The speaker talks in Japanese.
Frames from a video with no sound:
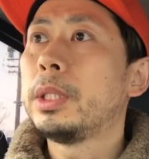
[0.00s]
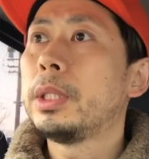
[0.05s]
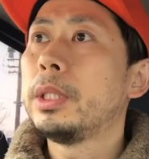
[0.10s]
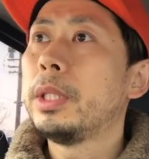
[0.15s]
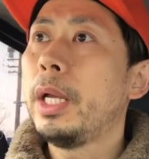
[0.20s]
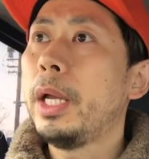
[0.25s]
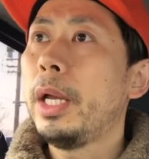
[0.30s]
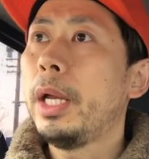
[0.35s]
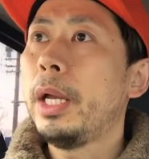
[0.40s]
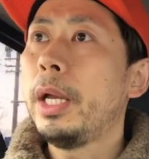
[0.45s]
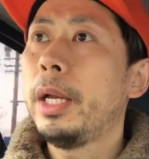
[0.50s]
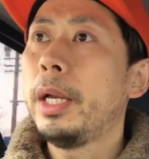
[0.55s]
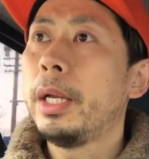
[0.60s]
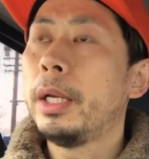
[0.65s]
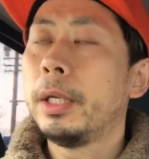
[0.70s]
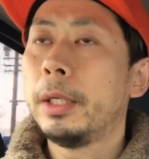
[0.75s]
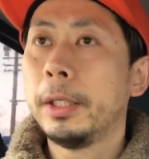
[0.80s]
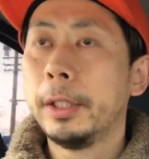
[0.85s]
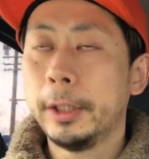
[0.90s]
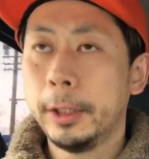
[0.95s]
ね
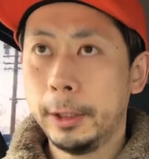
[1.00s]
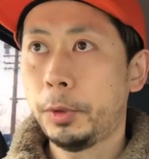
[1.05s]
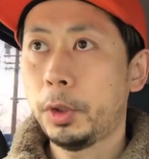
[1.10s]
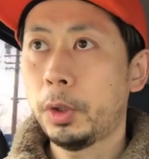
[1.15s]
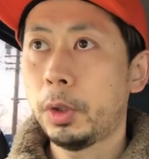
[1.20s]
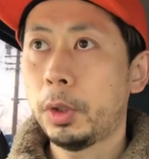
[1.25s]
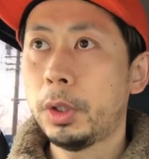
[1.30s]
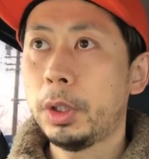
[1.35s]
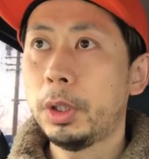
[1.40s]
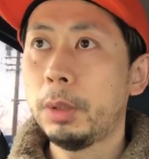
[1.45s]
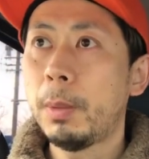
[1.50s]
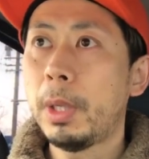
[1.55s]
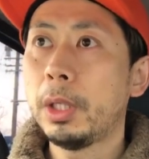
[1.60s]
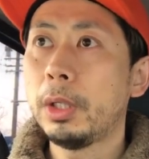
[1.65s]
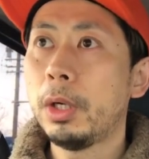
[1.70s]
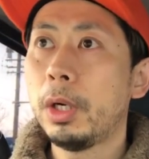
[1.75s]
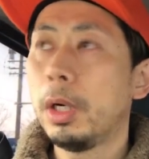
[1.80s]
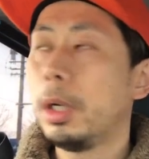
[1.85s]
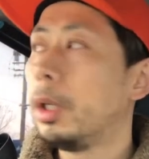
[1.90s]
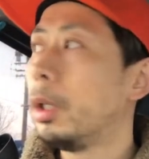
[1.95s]
ちょっと車
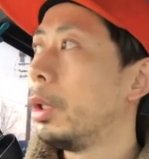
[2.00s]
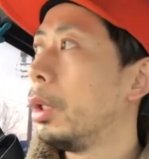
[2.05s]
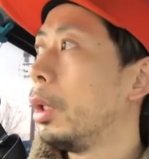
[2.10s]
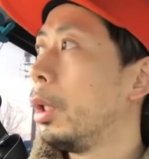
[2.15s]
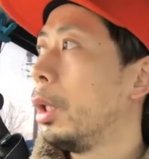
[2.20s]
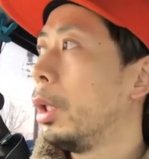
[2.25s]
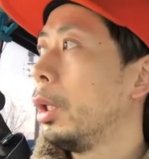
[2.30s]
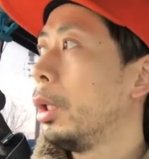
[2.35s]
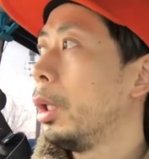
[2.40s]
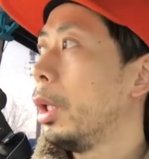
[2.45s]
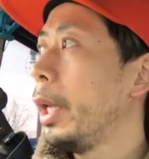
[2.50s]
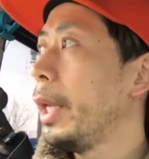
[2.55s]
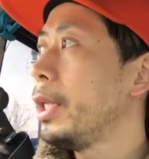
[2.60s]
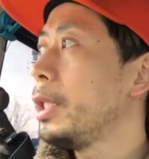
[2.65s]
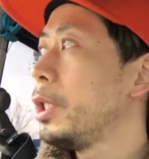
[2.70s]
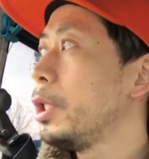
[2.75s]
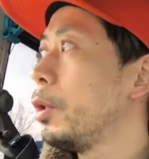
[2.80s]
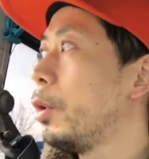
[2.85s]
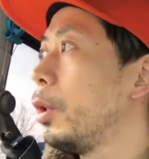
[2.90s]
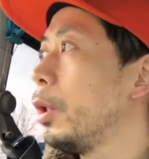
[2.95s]
の
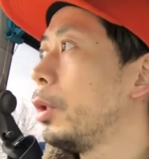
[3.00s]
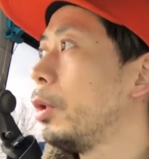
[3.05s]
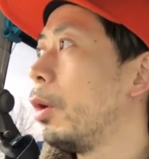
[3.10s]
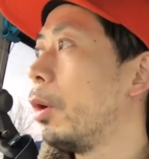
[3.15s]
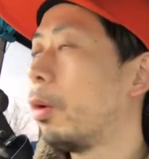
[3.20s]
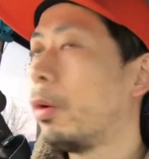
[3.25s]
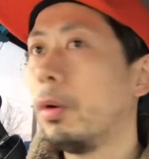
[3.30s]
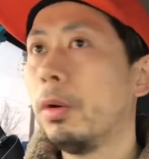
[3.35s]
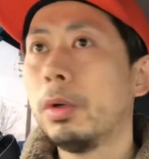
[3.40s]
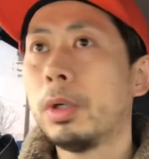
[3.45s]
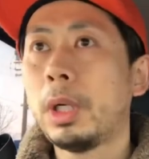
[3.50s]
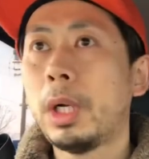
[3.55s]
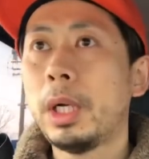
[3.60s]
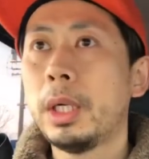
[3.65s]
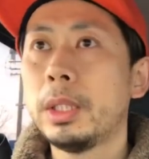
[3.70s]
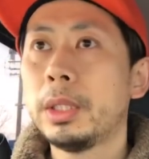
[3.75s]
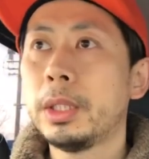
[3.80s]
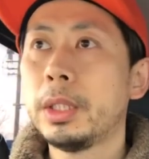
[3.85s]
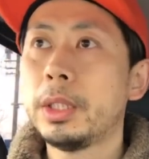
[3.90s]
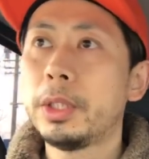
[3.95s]
エンジンオイルを交
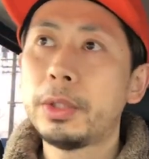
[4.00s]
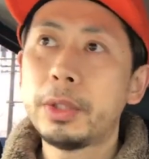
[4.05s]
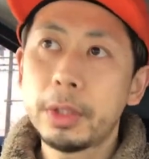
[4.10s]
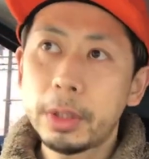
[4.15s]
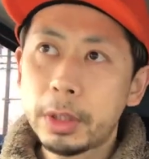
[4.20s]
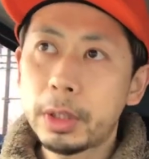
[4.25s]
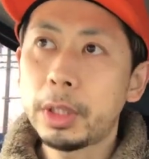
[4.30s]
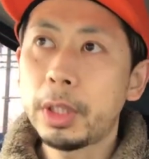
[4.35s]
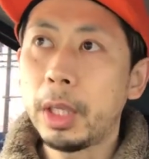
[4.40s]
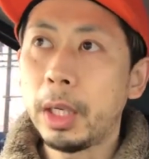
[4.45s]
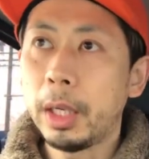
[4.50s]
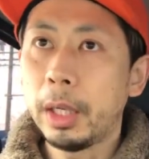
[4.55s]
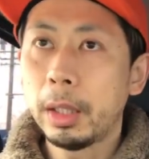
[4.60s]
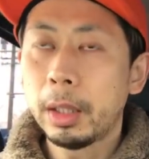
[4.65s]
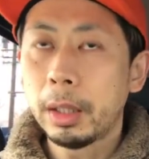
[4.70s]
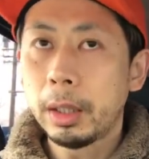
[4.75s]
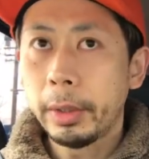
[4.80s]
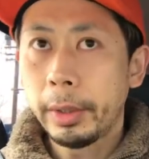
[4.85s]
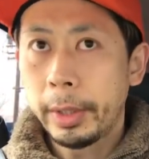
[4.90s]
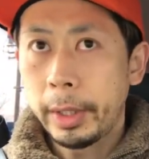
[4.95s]
換しつつ
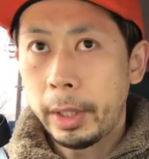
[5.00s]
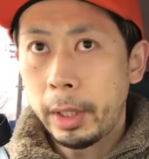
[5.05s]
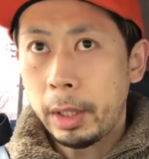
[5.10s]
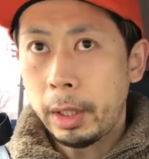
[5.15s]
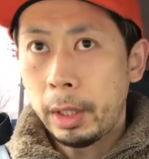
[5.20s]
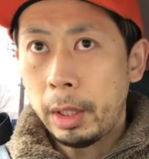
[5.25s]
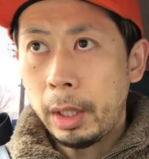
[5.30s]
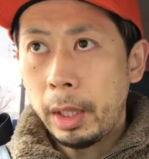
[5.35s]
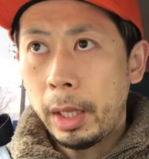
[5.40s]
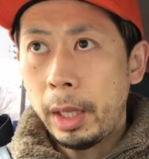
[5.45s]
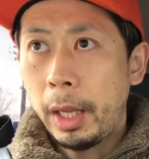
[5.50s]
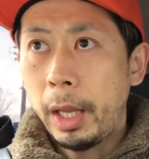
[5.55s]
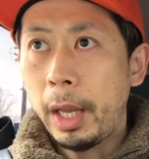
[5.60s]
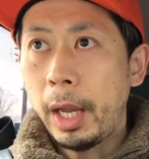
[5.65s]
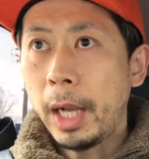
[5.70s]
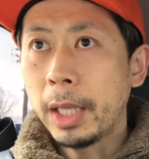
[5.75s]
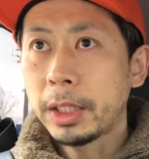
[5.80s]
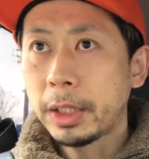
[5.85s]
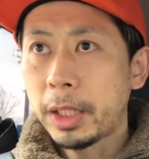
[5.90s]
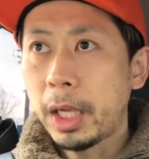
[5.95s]
明
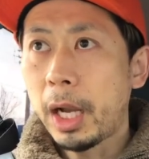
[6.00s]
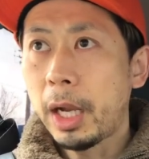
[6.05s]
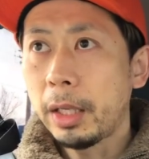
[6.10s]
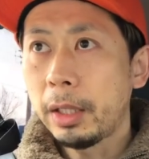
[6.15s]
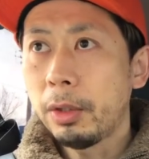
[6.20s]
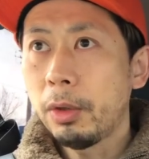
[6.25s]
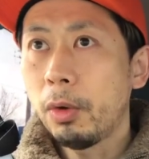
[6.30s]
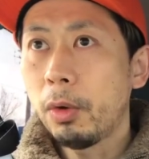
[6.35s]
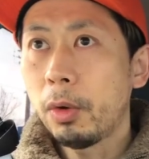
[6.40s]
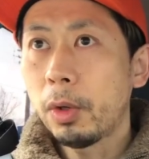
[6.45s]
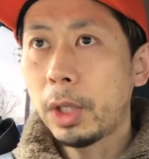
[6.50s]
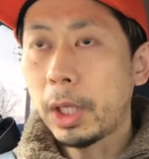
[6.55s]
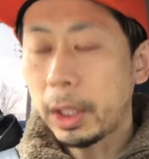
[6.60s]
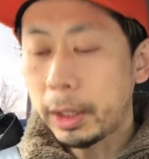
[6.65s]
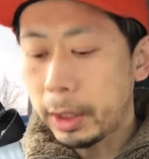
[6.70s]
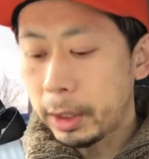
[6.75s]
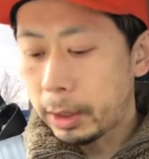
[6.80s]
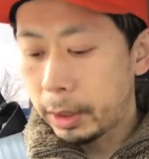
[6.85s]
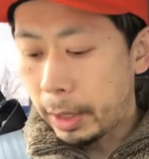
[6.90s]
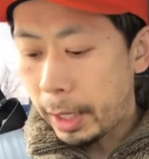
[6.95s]
日8日
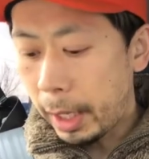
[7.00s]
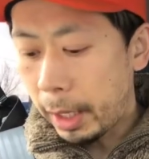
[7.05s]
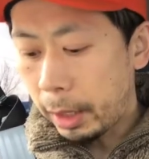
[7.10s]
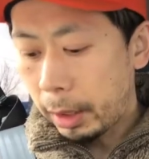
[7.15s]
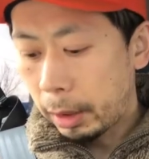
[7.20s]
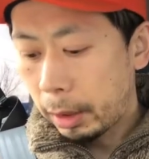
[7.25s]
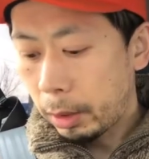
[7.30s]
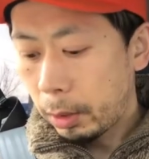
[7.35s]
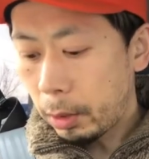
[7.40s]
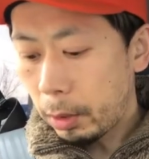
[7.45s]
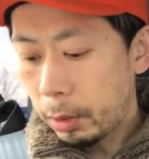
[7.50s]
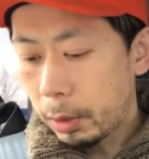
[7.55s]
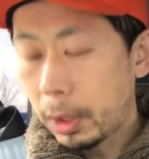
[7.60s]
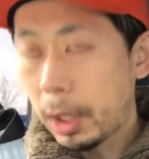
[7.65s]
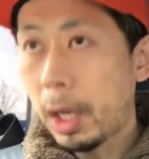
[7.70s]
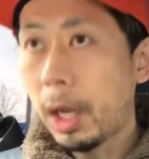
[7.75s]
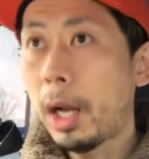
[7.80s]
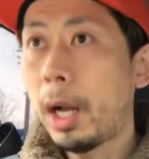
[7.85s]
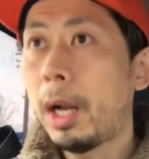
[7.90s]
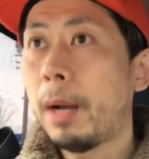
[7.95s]
ですね8
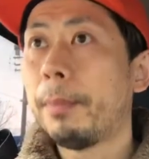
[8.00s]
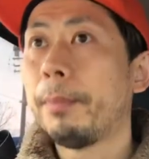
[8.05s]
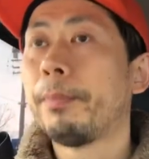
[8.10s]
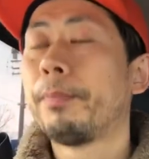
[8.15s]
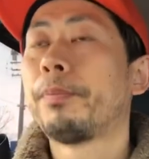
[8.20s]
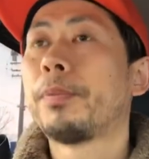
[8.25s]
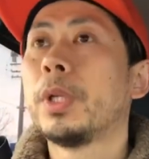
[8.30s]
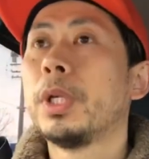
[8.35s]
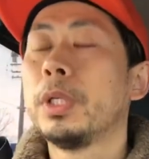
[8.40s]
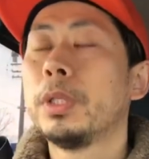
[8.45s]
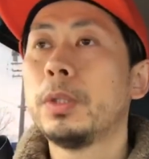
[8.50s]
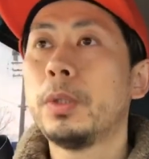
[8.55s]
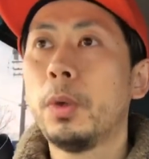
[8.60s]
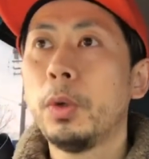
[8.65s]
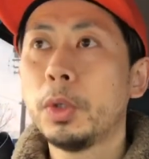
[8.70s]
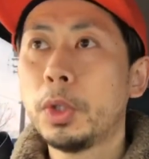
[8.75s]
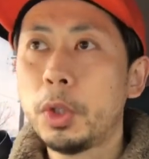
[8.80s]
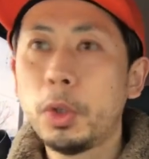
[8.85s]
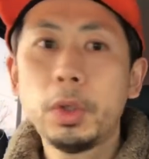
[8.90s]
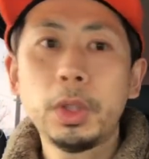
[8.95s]
日早
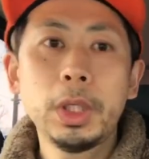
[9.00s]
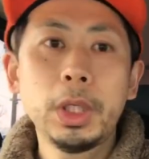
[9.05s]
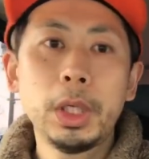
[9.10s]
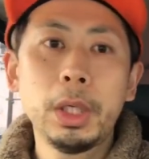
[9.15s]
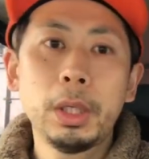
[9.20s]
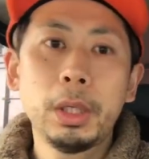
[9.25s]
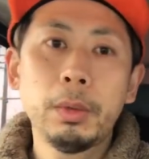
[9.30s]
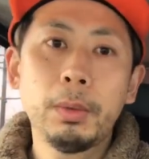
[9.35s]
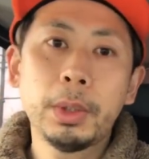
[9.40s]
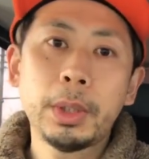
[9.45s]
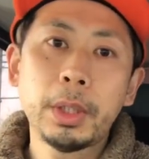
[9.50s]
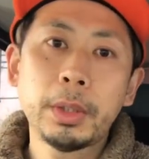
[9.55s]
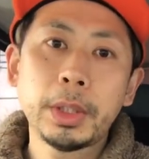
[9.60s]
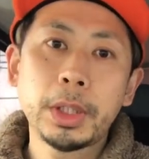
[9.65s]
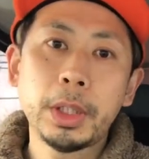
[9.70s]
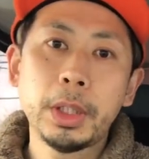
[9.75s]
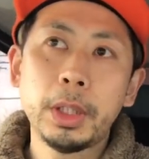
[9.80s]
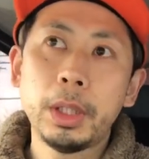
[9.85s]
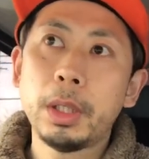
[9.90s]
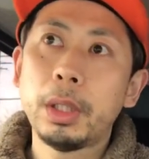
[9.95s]
朝に
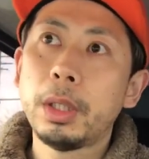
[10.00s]
私